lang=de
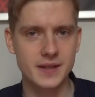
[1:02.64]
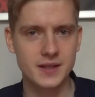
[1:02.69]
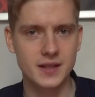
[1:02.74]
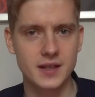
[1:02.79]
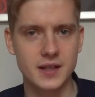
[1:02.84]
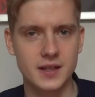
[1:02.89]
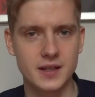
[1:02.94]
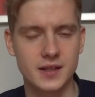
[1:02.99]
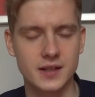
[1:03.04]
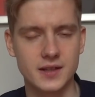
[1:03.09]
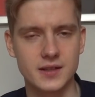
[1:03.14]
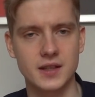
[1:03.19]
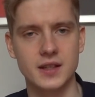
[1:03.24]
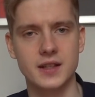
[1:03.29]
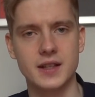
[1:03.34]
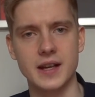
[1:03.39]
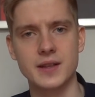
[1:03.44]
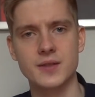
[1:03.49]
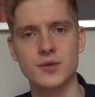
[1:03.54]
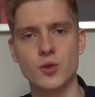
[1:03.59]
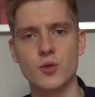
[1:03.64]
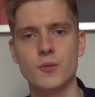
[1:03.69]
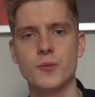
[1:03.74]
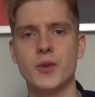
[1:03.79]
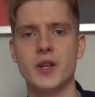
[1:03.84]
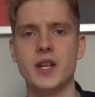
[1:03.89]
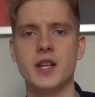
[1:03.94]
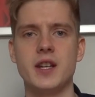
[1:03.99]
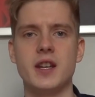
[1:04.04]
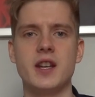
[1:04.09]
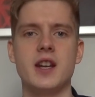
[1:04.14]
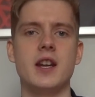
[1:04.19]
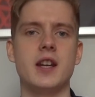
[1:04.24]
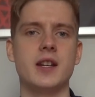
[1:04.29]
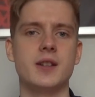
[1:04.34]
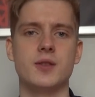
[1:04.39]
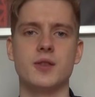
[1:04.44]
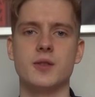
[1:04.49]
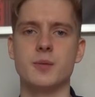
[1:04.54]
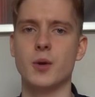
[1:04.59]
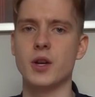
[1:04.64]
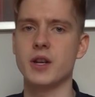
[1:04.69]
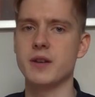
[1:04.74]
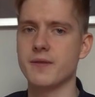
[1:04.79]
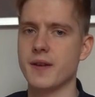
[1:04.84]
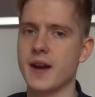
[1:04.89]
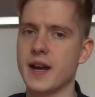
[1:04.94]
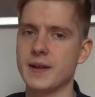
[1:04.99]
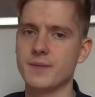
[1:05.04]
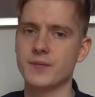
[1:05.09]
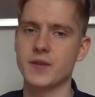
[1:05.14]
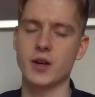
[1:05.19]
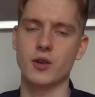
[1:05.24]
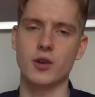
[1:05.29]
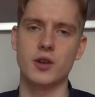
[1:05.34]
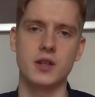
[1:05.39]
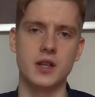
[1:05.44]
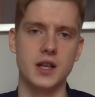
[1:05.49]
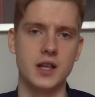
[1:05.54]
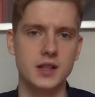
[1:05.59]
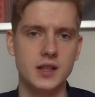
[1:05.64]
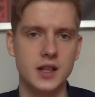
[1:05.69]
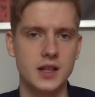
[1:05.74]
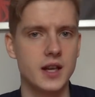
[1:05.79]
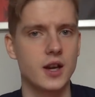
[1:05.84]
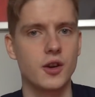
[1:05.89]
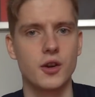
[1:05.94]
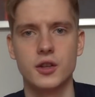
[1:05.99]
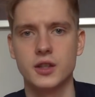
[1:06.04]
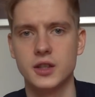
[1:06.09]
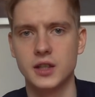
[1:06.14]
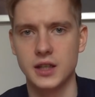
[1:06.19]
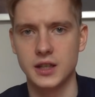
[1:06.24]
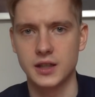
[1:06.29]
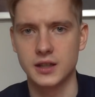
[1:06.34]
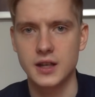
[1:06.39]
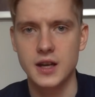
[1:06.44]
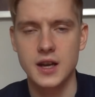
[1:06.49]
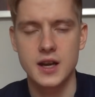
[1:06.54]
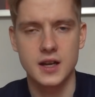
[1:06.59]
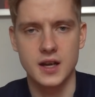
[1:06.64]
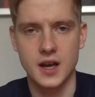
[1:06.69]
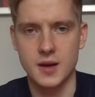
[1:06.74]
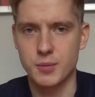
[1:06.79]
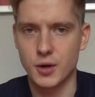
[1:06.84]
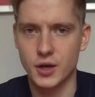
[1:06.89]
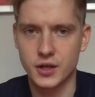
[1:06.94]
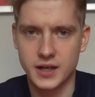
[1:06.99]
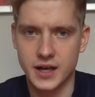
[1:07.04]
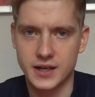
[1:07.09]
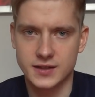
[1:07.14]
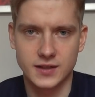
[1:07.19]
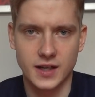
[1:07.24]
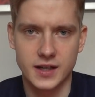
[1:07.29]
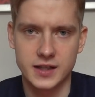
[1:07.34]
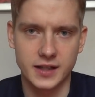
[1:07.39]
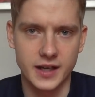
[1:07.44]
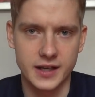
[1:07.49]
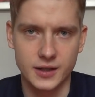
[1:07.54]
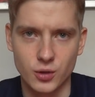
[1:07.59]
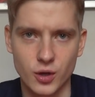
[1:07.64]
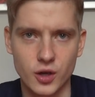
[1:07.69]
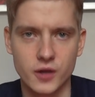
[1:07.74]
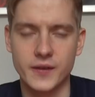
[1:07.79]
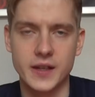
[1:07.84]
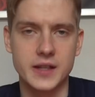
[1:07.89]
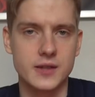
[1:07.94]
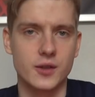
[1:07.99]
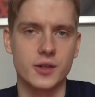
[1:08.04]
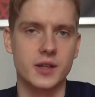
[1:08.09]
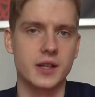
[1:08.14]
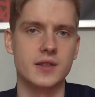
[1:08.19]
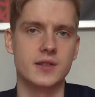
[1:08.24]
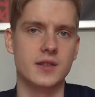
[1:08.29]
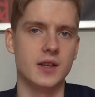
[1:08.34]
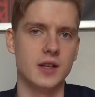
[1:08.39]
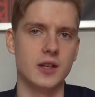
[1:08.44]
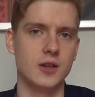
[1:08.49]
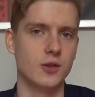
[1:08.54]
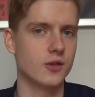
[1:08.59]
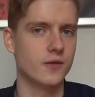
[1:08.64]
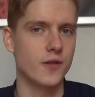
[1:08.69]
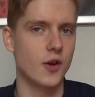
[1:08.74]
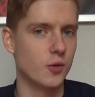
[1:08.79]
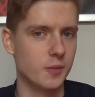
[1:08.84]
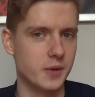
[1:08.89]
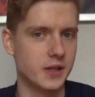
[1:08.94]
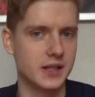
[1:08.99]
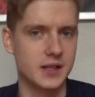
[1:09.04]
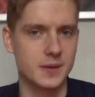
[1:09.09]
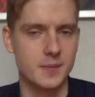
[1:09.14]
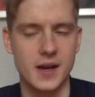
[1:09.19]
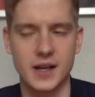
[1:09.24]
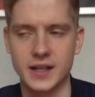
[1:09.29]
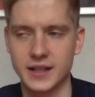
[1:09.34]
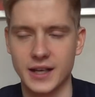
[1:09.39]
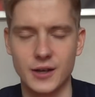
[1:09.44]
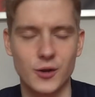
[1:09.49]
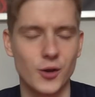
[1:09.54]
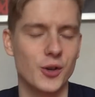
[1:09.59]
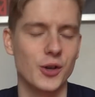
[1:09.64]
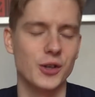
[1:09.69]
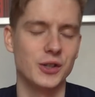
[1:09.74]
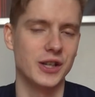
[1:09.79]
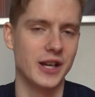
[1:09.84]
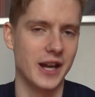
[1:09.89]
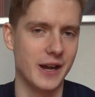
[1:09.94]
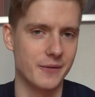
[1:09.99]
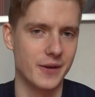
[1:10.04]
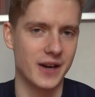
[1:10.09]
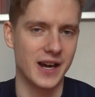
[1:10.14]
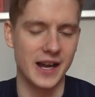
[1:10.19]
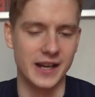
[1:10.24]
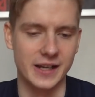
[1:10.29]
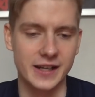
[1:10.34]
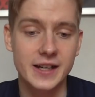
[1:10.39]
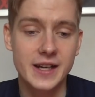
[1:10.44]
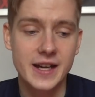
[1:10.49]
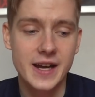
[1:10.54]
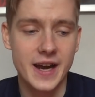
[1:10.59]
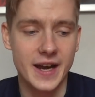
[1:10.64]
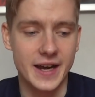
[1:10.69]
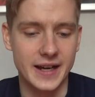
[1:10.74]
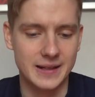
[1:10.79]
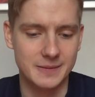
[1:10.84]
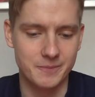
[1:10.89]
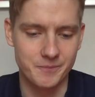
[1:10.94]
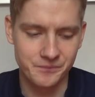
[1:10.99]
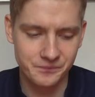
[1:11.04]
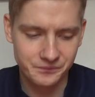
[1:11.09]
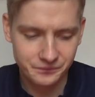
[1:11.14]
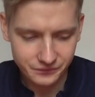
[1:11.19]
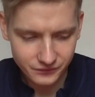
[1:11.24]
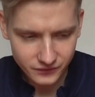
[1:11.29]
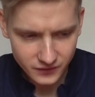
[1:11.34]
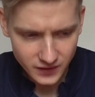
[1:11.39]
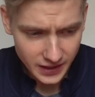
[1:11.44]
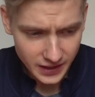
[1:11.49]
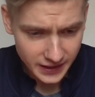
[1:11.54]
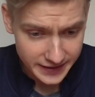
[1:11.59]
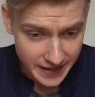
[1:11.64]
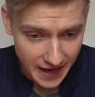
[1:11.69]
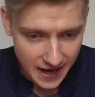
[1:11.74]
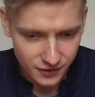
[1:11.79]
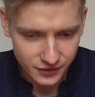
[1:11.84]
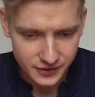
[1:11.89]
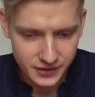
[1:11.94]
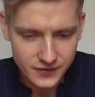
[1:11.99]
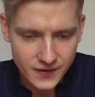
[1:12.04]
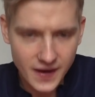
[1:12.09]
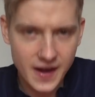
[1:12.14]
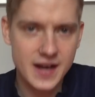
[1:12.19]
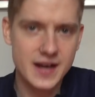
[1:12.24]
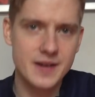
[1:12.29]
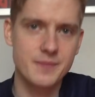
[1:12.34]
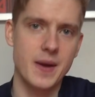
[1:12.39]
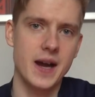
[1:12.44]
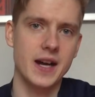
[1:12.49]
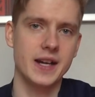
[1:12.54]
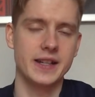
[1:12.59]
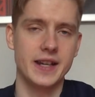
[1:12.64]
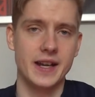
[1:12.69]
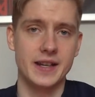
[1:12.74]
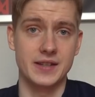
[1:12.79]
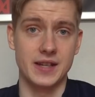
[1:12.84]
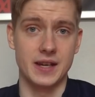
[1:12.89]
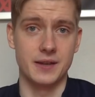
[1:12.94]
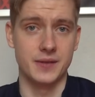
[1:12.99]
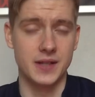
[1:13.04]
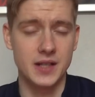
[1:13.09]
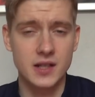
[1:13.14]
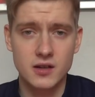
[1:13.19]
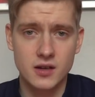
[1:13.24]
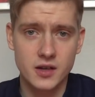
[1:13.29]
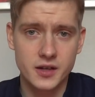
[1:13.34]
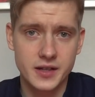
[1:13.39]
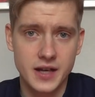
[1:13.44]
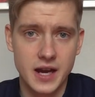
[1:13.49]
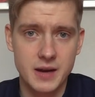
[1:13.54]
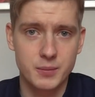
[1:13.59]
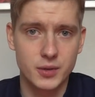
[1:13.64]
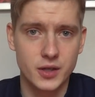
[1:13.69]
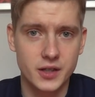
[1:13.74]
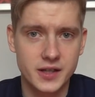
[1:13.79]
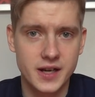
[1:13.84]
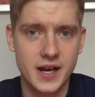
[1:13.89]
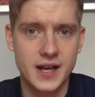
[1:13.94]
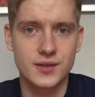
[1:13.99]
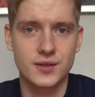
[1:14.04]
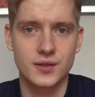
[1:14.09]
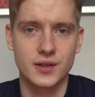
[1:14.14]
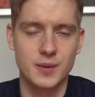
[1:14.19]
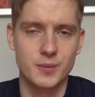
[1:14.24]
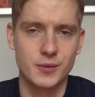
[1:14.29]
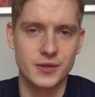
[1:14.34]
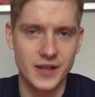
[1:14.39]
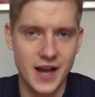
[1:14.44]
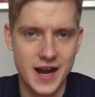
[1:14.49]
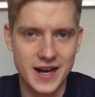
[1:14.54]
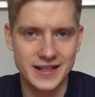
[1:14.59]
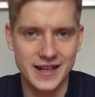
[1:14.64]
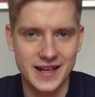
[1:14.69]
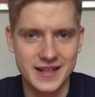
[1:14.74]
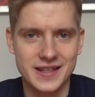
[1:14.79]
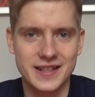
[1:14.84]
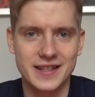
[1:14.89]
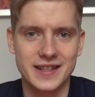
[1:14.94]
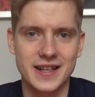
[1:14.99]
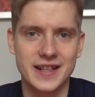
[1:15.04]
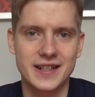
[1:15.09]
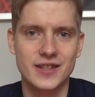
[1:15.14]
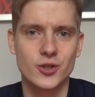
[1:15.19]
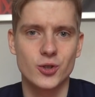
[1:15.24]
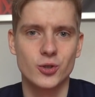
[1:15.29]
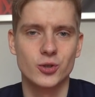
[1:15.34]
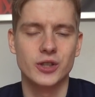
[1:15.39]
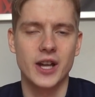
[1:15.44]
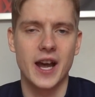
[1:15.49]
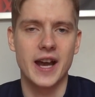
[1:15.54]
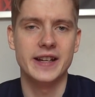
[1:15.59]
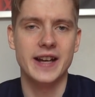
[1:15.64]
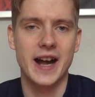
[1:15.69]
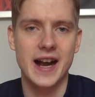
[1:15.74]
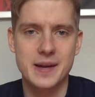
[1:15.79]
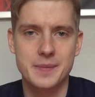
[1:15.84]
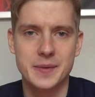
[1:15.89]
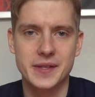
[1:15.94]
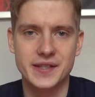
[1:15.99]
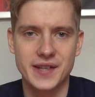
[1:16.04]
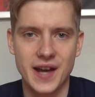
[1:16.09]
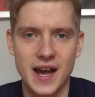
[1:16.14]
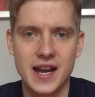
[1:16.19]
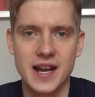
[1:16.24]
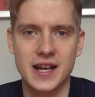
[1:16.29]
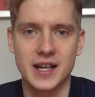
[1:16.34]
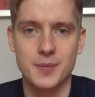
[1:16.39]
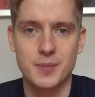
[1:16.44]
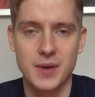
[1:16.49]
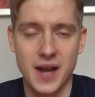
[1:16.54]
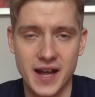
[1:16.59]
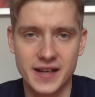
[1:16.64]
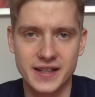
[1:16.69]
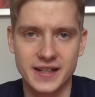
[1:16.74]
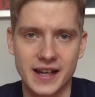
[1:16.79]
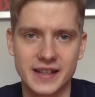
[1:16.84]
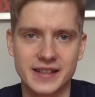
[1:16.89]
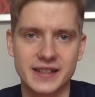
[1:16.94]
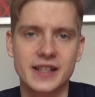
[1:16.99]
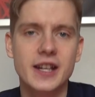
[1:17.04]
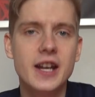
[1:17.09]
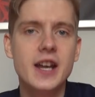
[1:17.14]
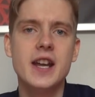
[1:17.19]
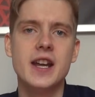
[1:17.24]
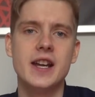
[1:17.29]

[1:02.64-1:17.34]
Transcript: jetzt hier nicht interessiert, ganz oben findet ihr den Link zu Spotify. Da könnt ihr hingehen, da könnt ihr den äh, Podcast dann direkt hören. Wenn es euch jetzt hier nicht juckt, warum ich das mache, dann hört euch den einfach an. Ähm, ja, und zwar machen ja sehr viele Leute einen Podcast und ich muss sagen, dass ich den schon ein halbes Jahr lang geplant hatte.